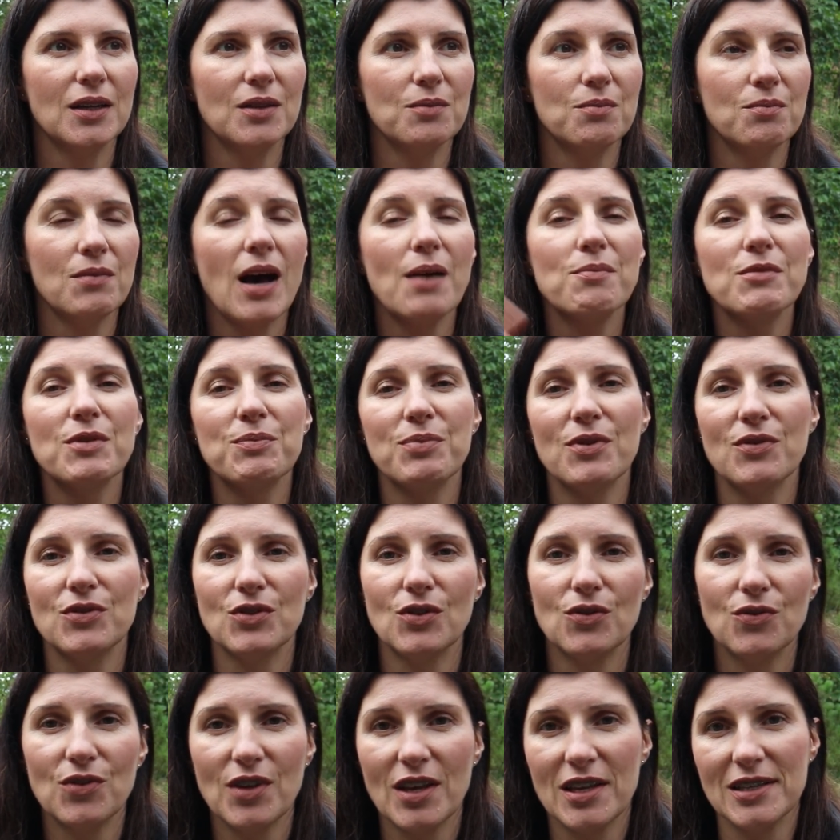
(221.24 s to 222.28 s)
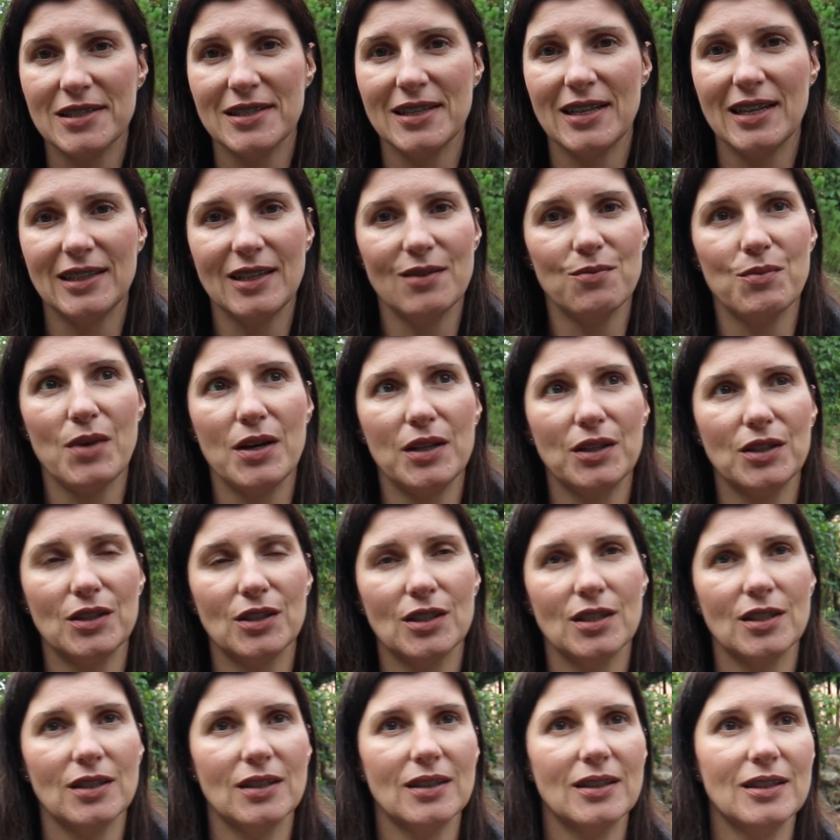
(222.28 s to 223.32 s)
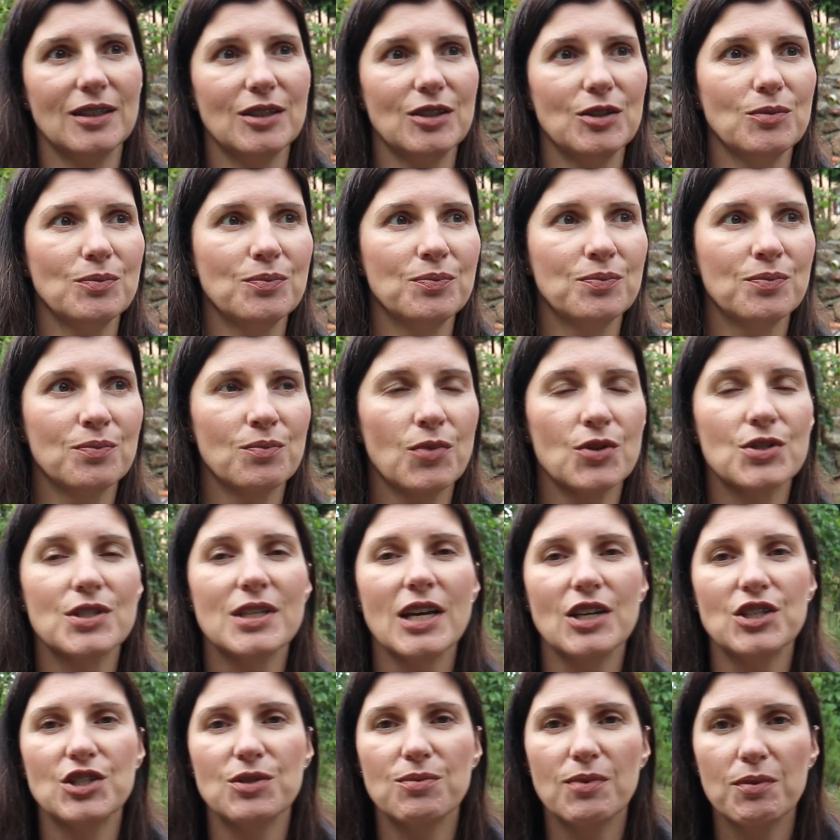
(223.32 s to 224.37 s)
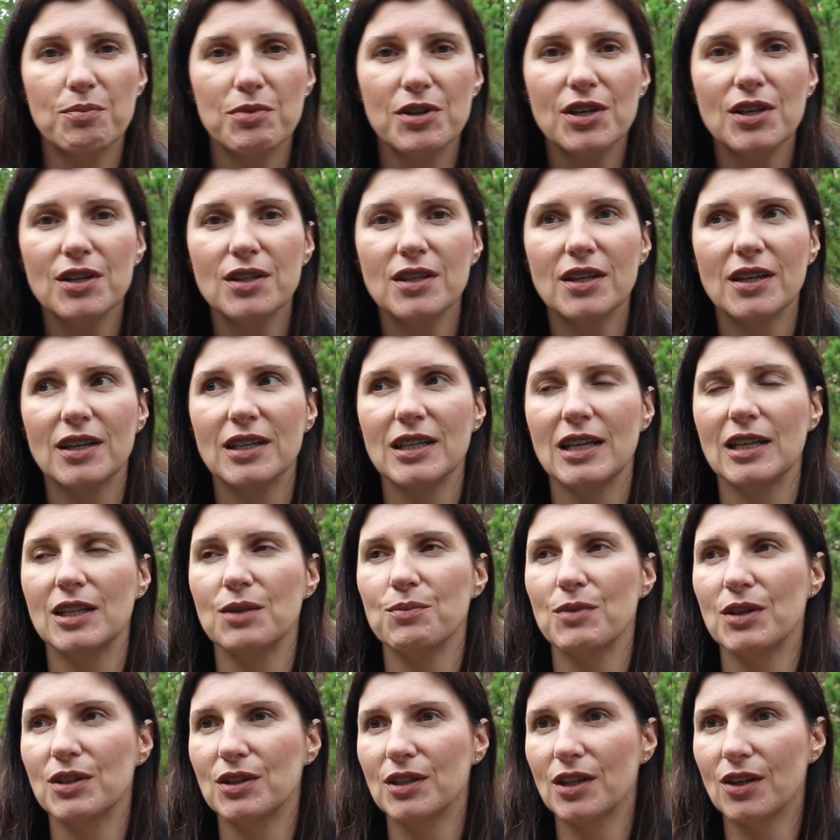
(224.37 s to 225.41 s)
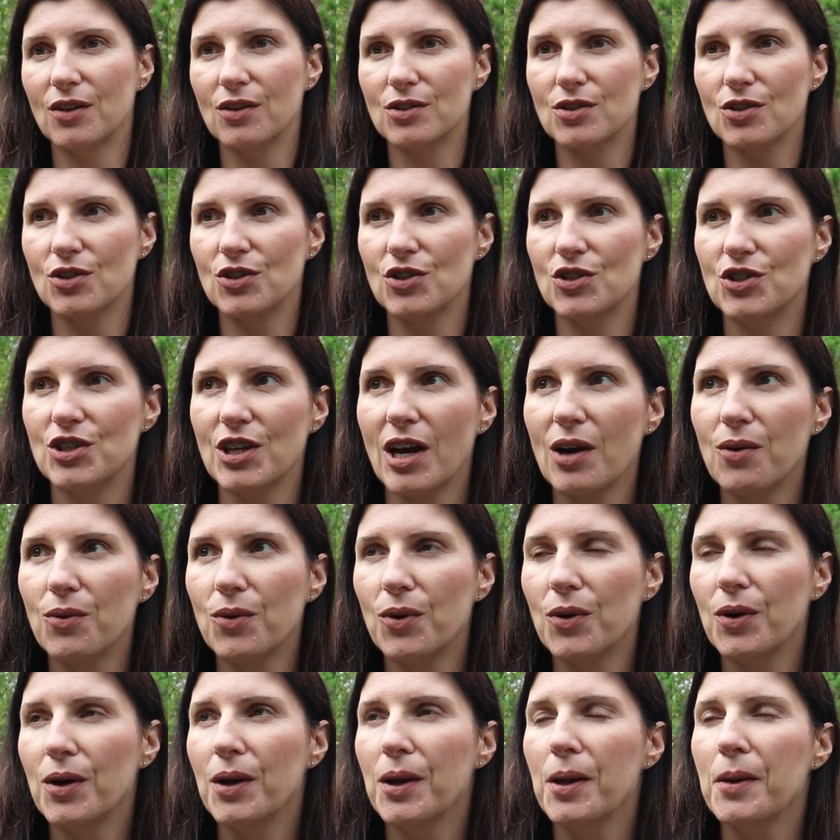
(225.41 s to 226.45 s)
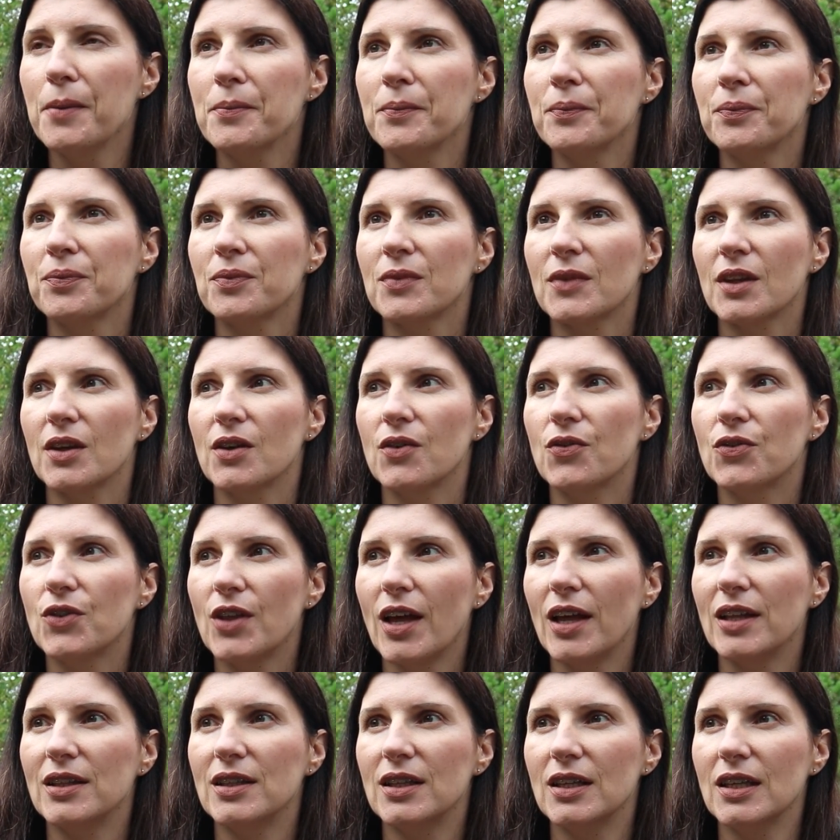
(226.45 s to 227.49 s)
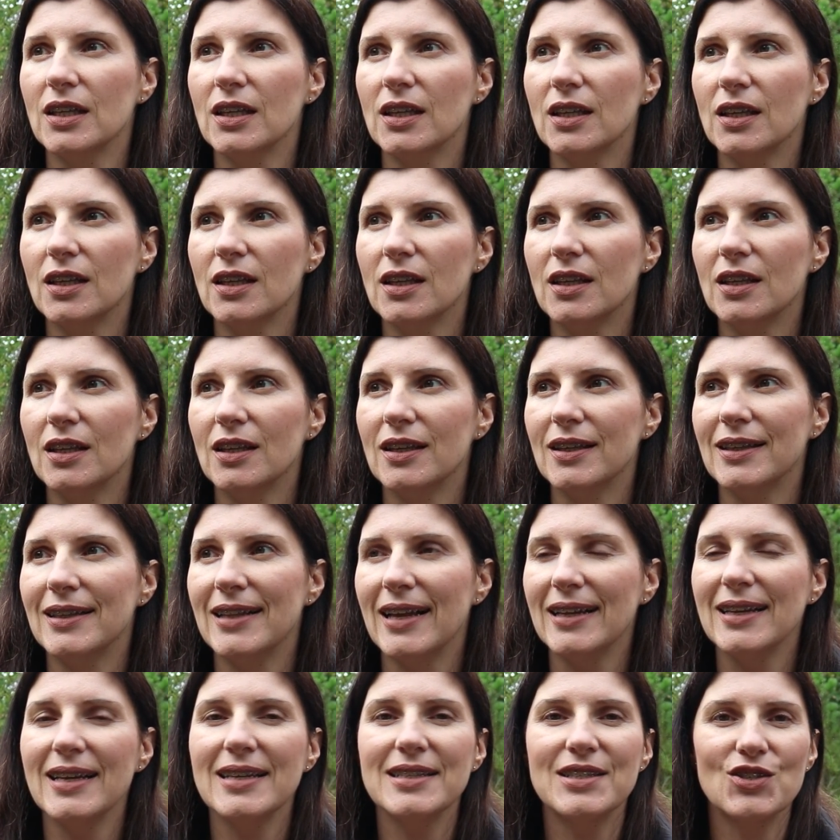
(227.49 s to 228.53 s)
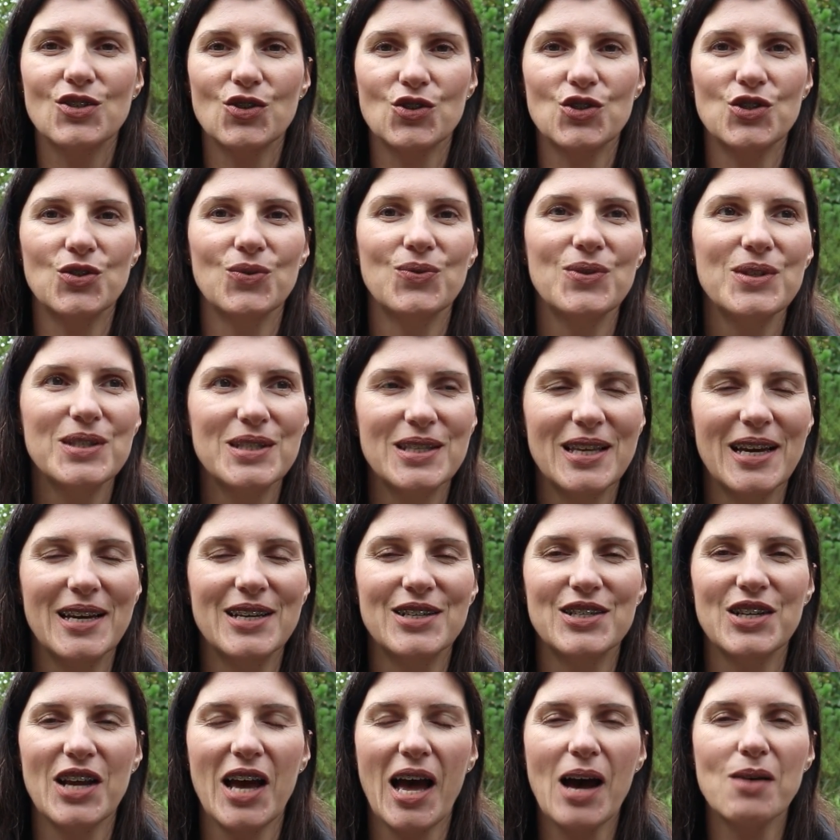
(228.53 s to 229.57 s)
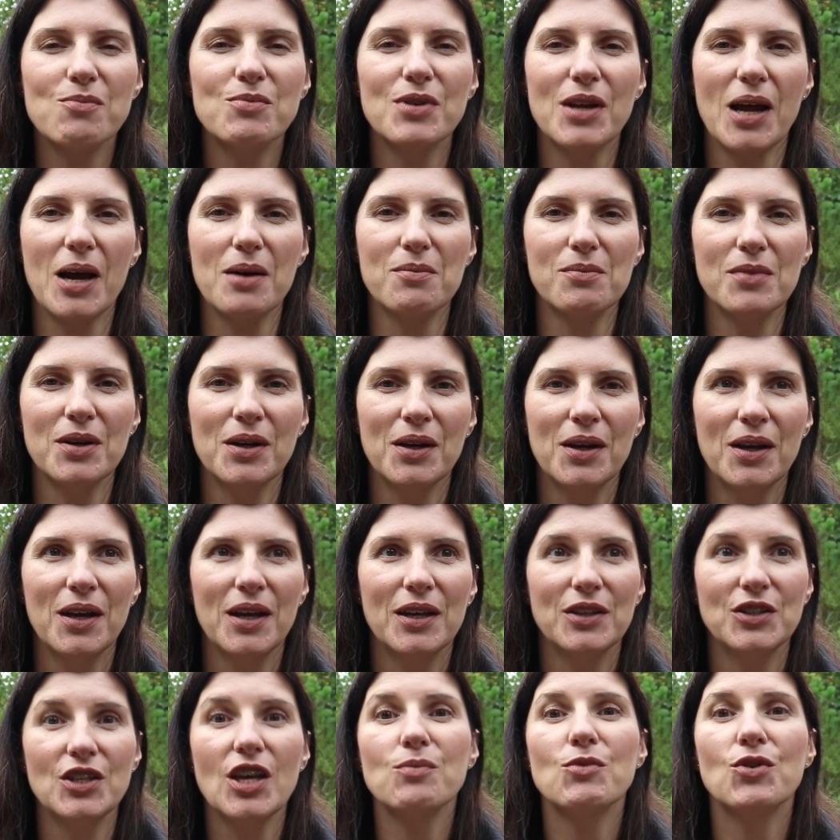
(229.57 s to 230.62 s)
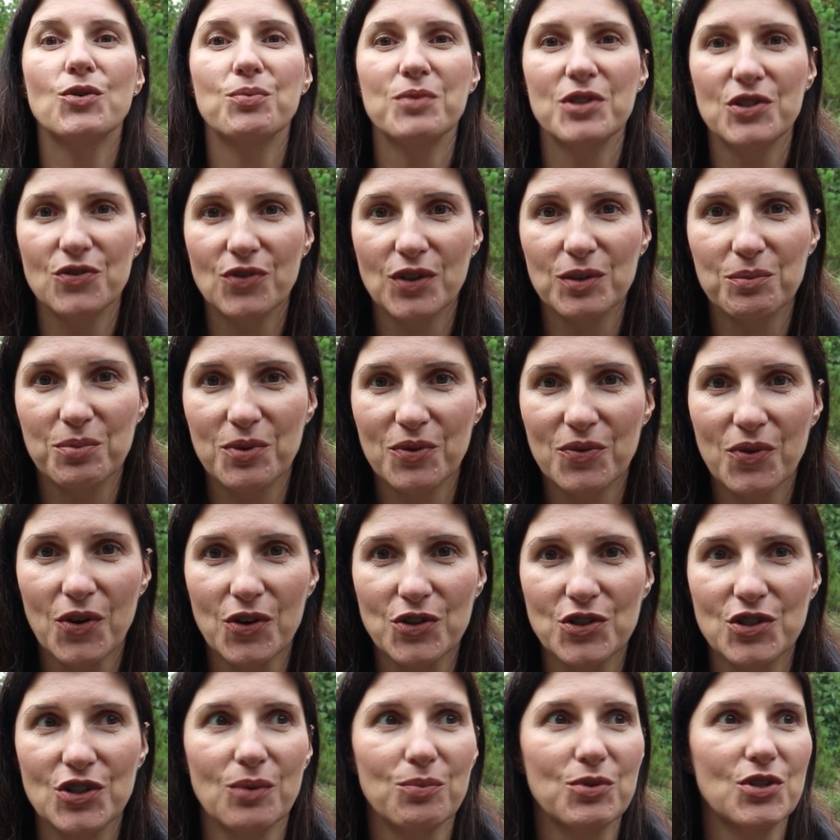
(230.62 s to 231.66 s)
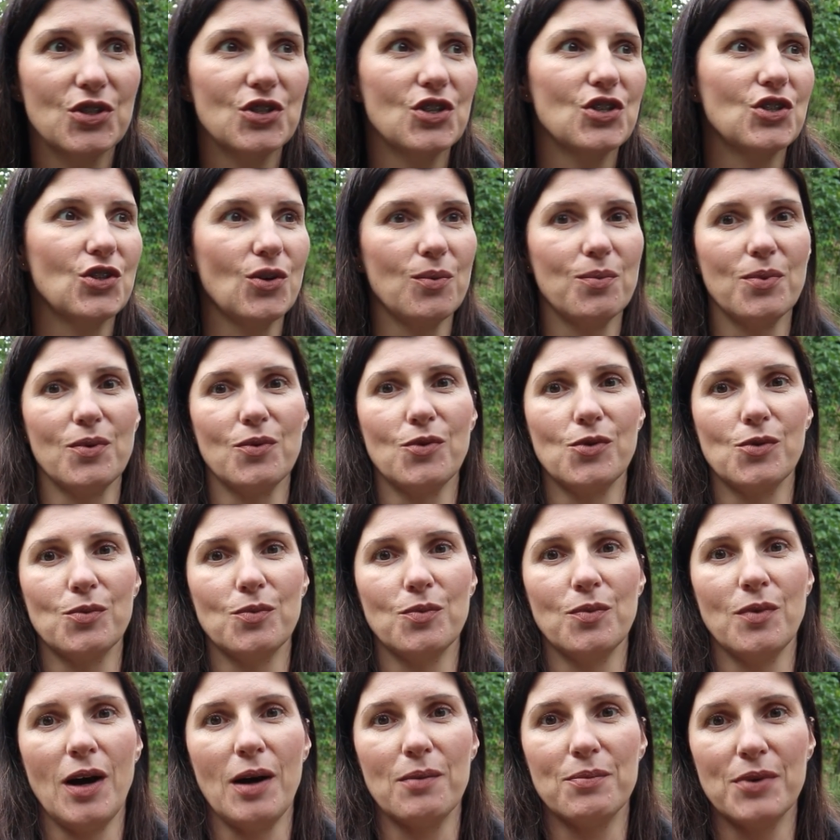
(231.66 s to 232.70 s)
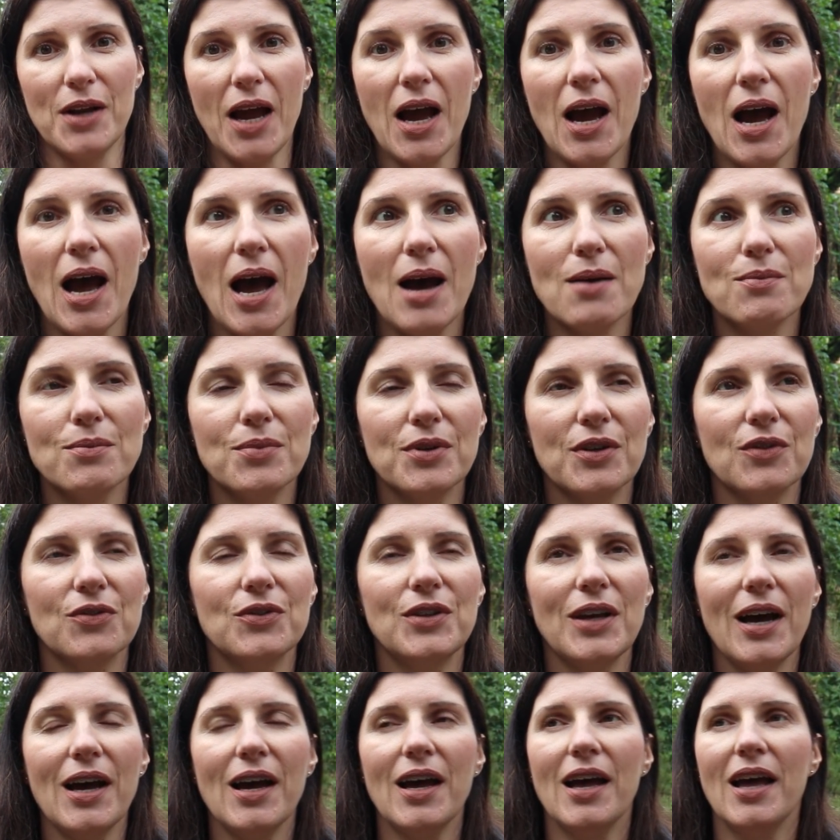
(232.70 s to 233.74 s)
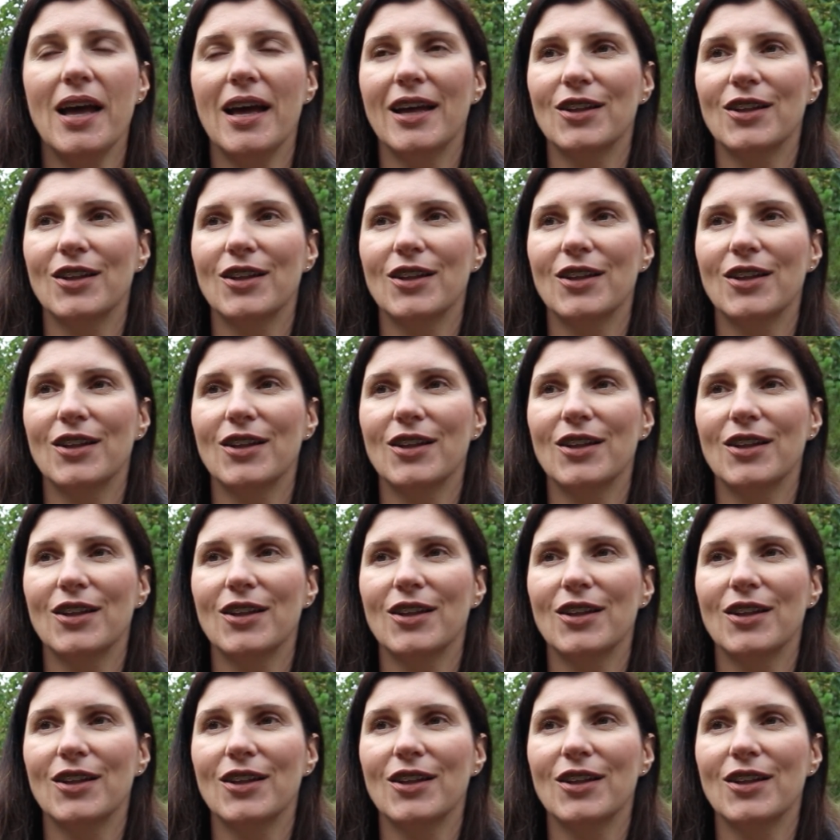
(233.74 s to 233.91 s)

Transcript: mamy pewną wiedzę na temat e, postaci biblijnych, na temat tego, co się działo wtedy i, i dla nas jest oczywiste, że Abram nie mógł mieć wątpliwości. No przecież to był Abraham, prawda?